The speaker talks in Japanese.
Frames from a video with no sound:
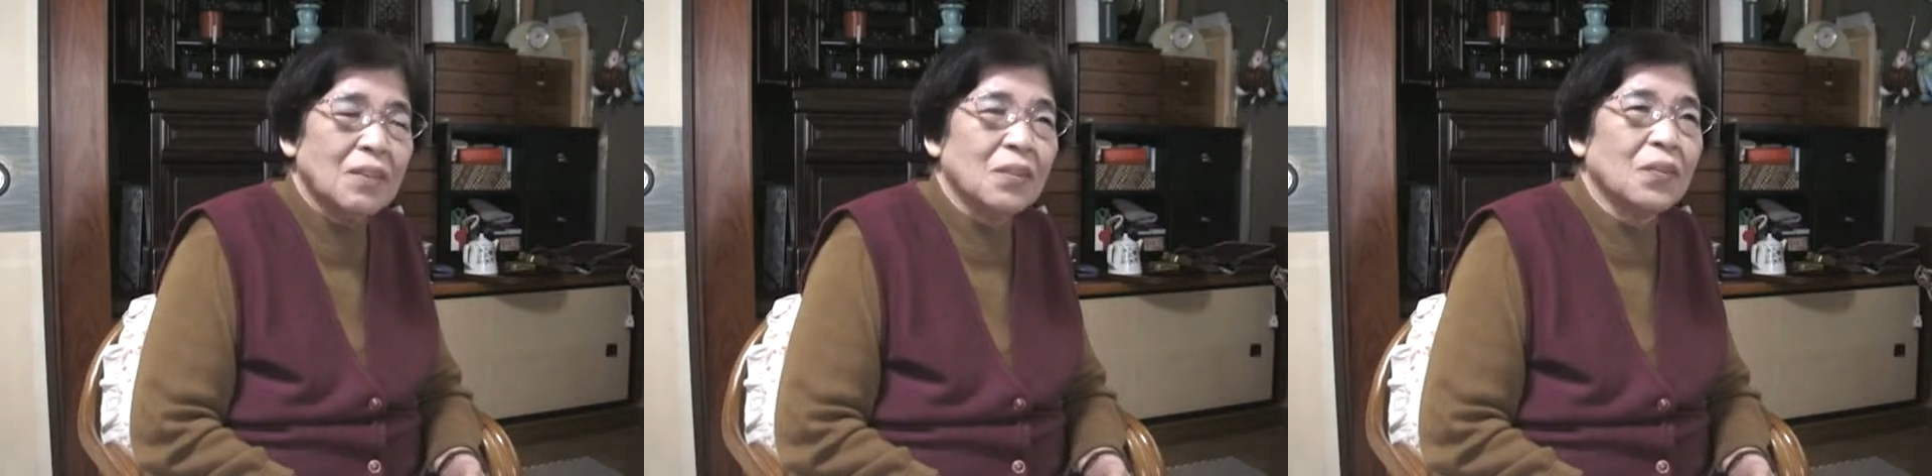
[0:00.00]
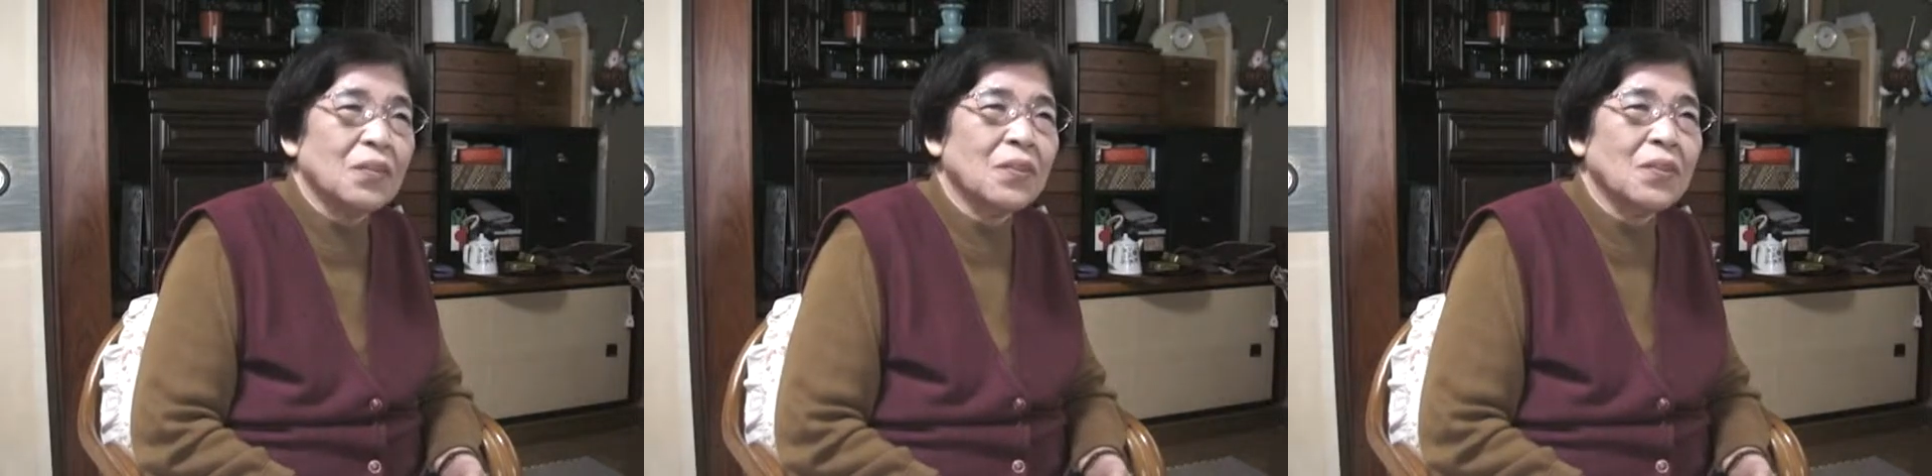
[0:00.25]

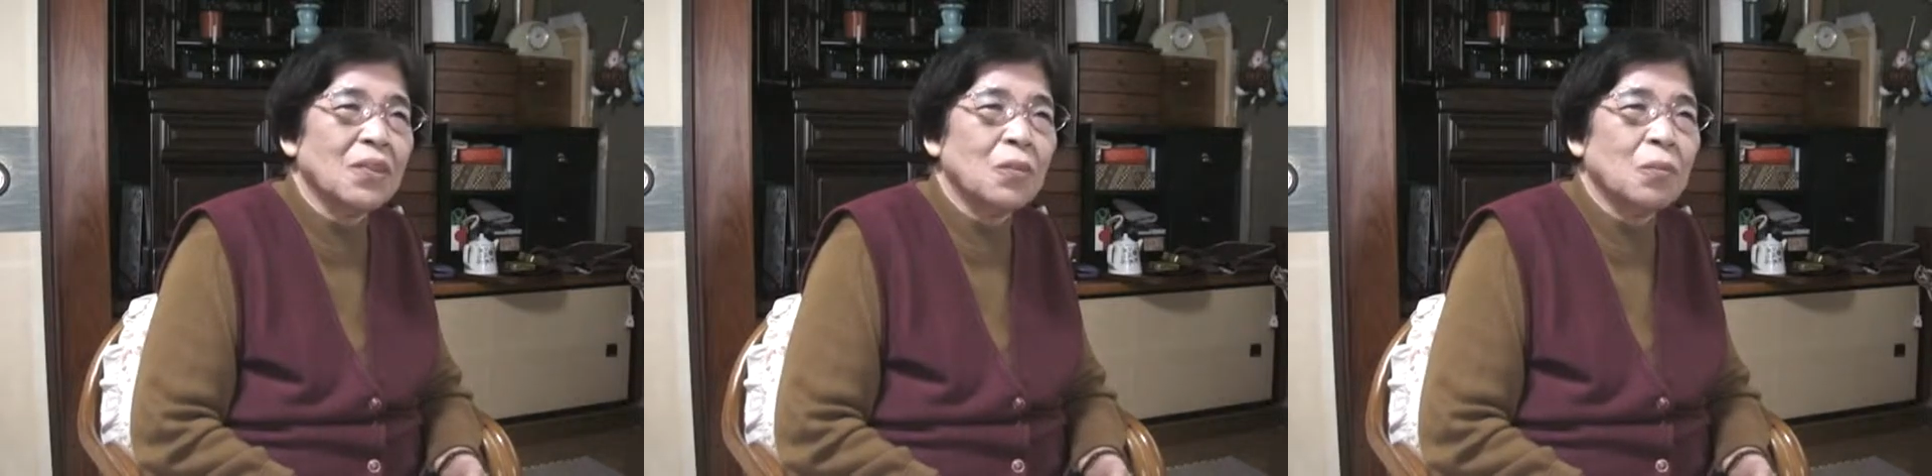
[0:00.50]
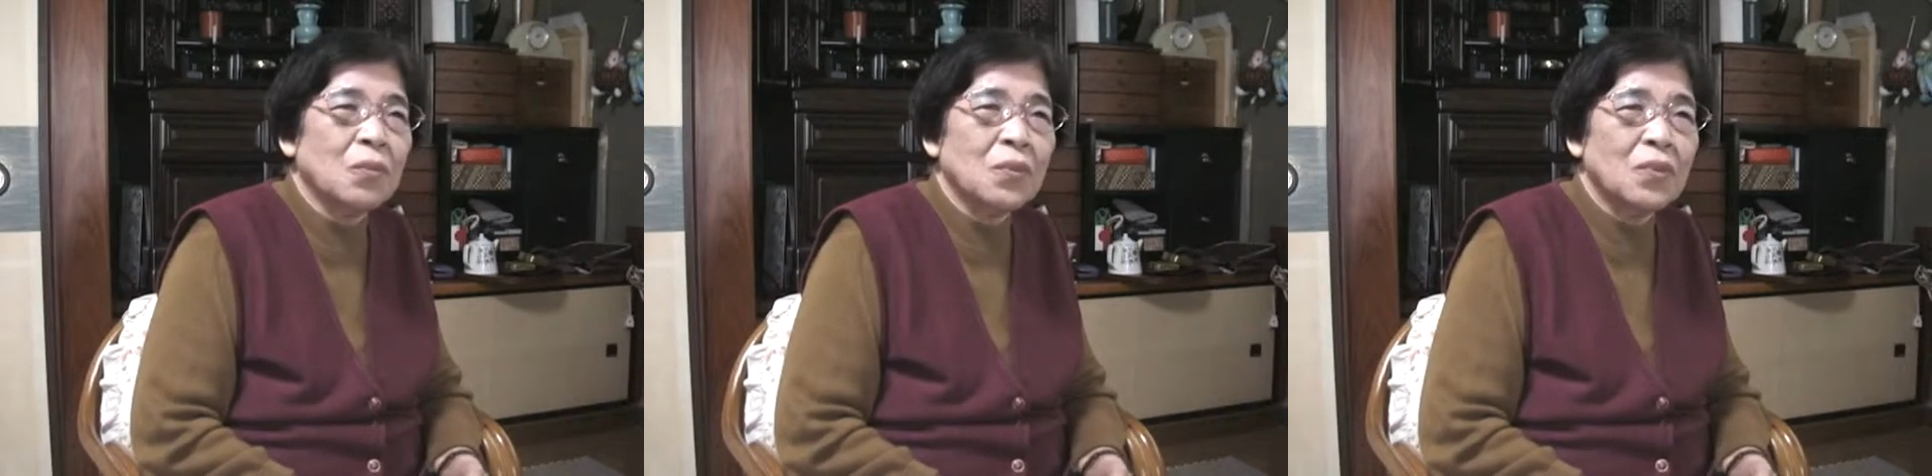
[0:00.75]
それで
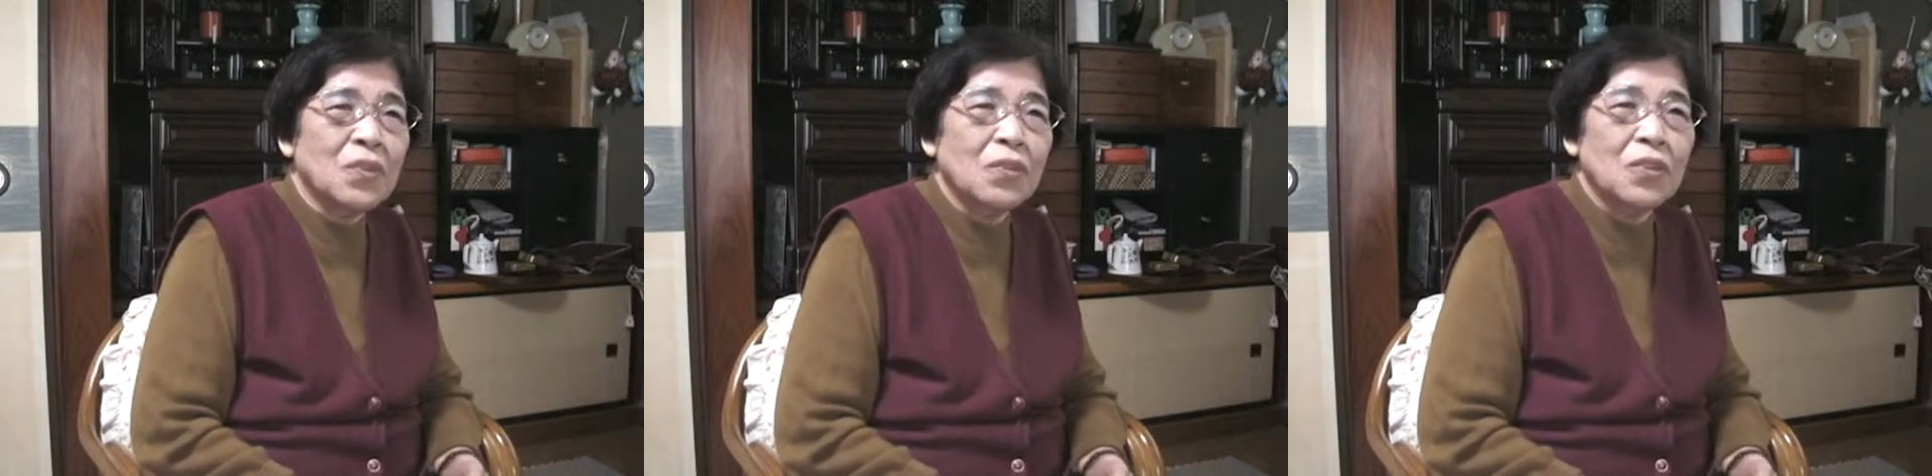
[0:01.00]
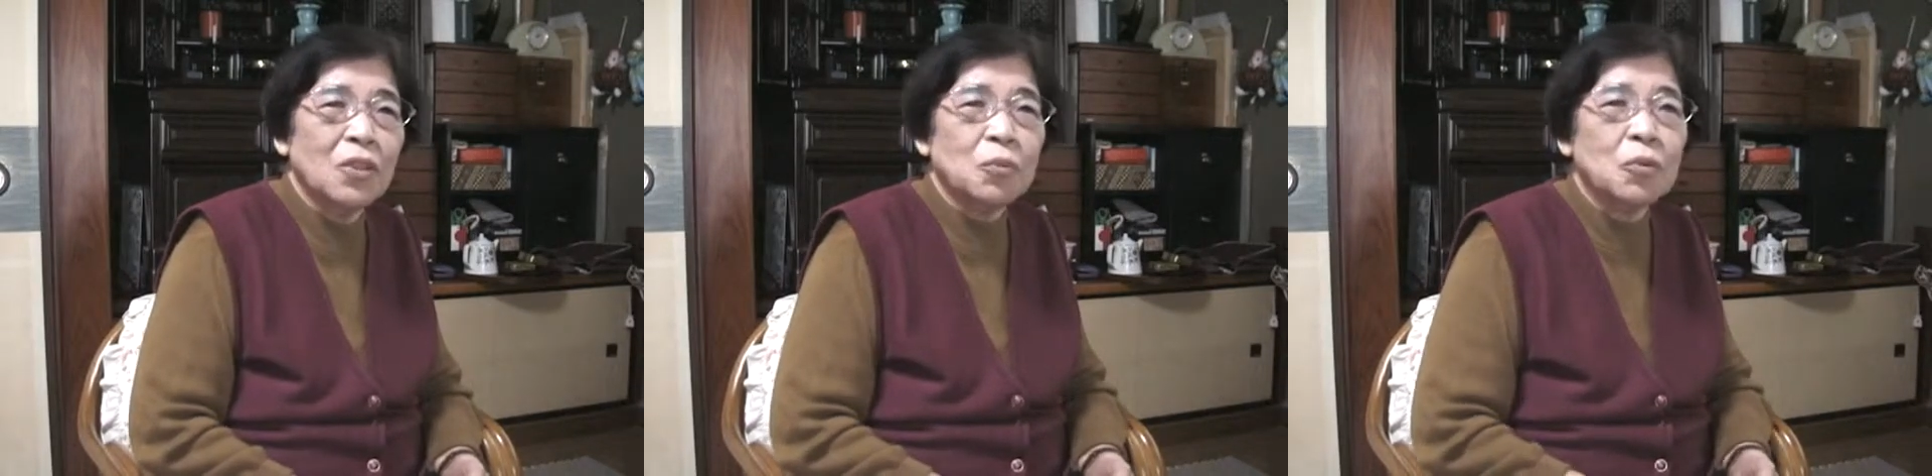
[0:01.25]
もう
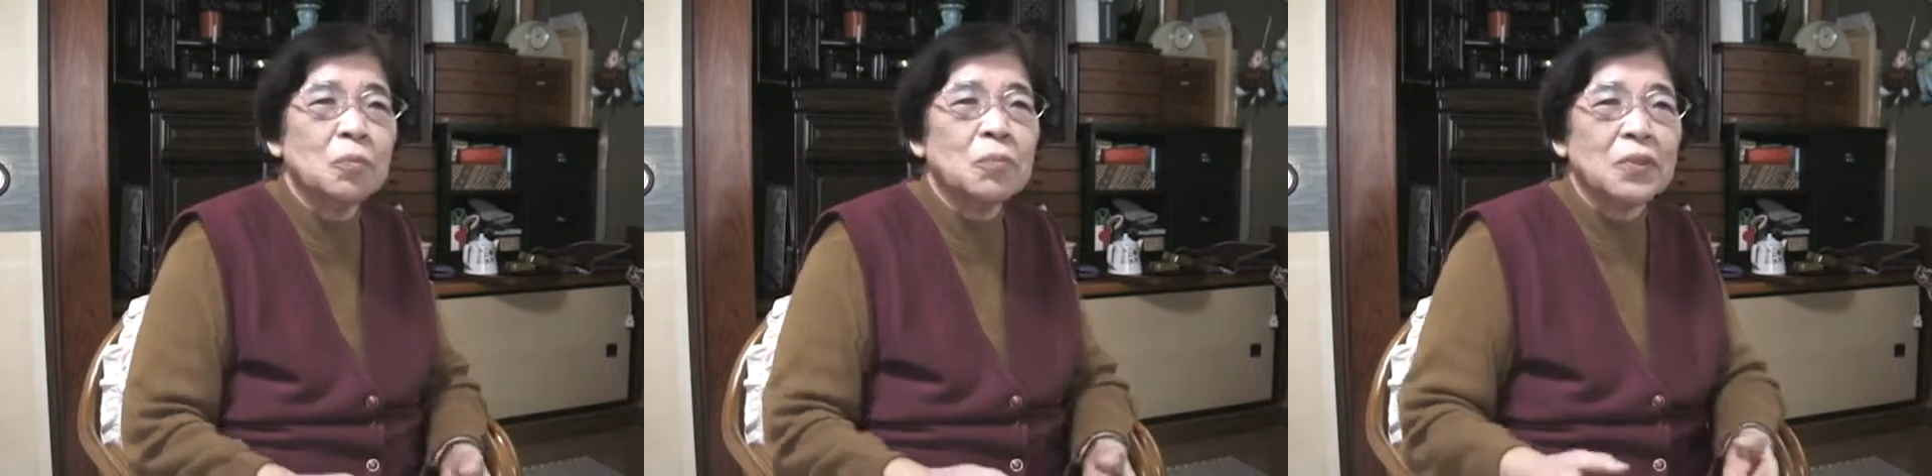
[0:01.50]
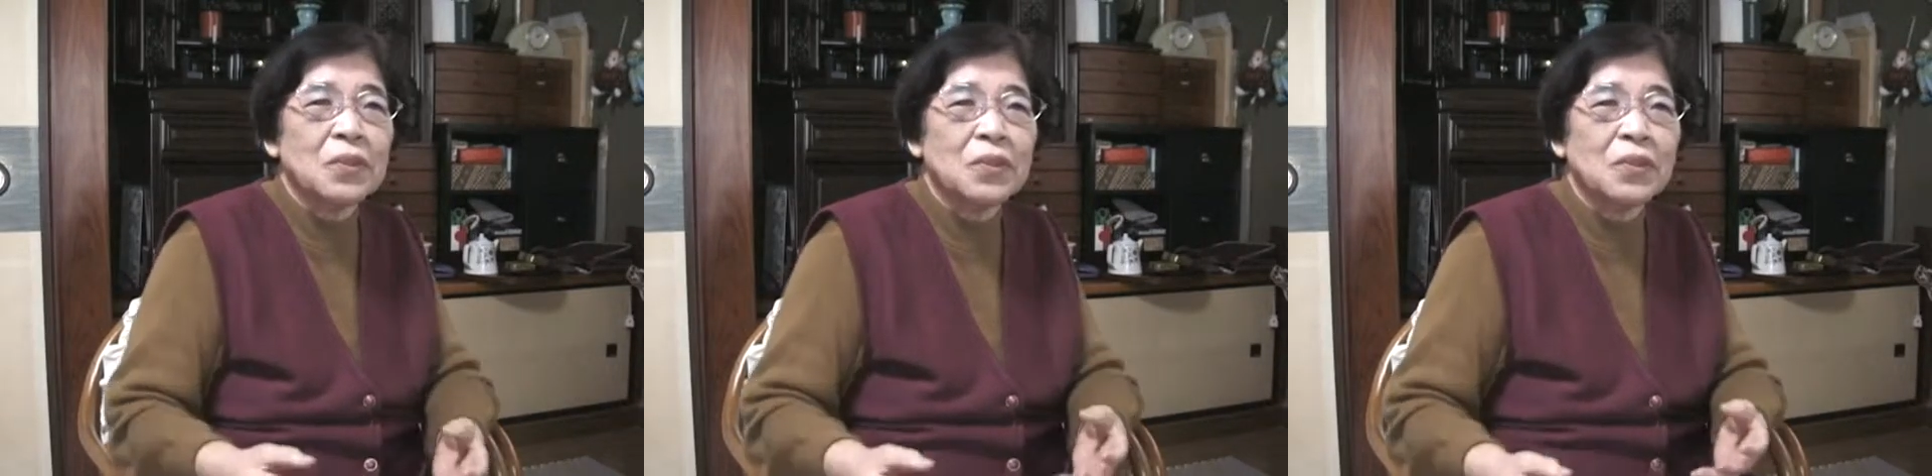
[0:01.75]
匂いは
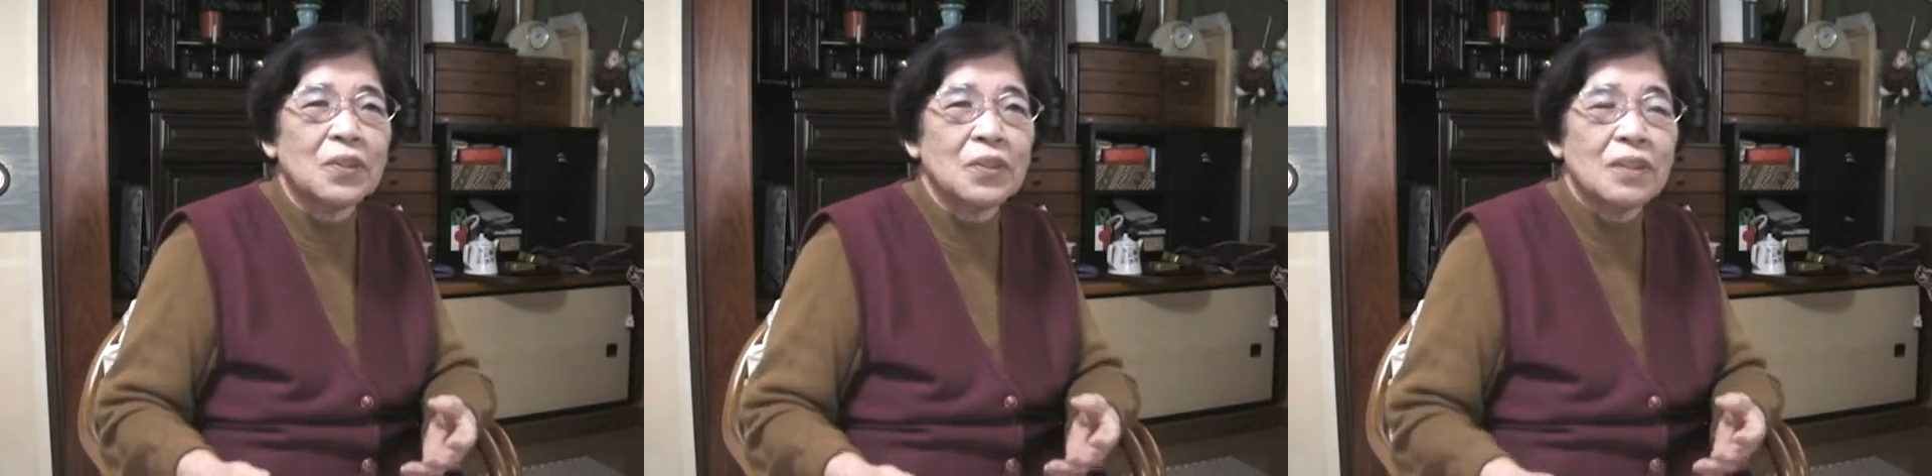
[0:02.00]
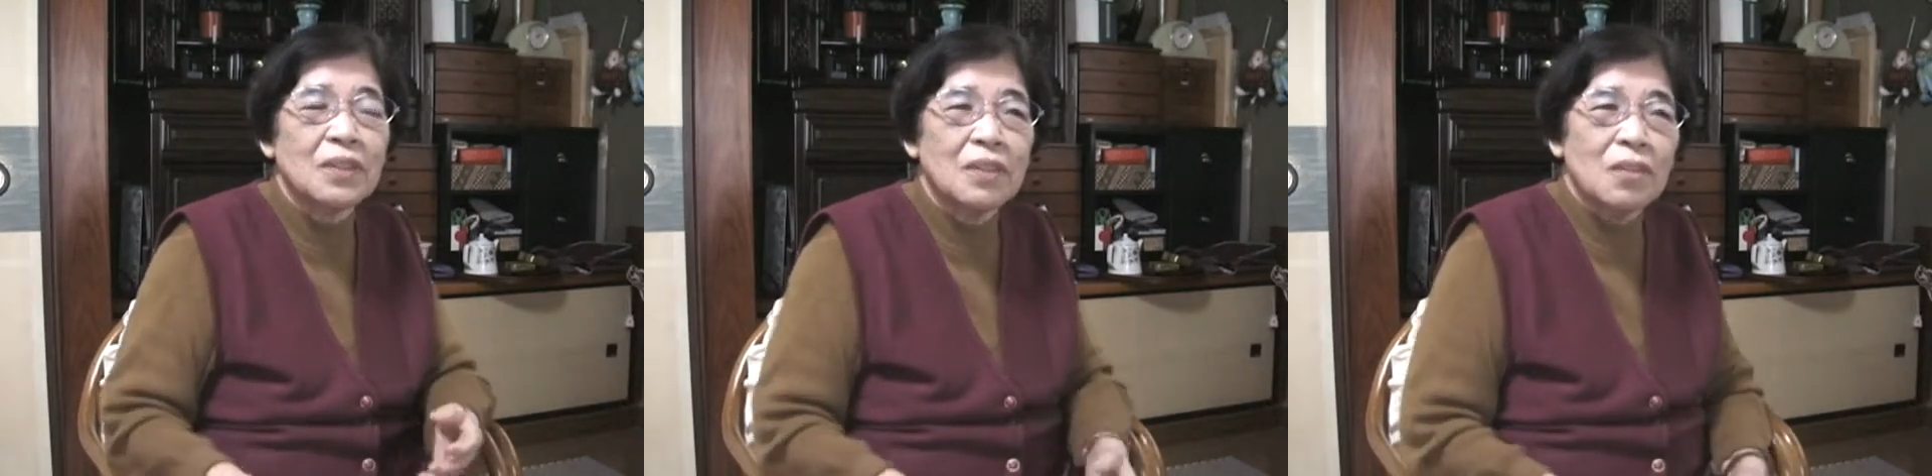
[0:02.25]
プンプンするし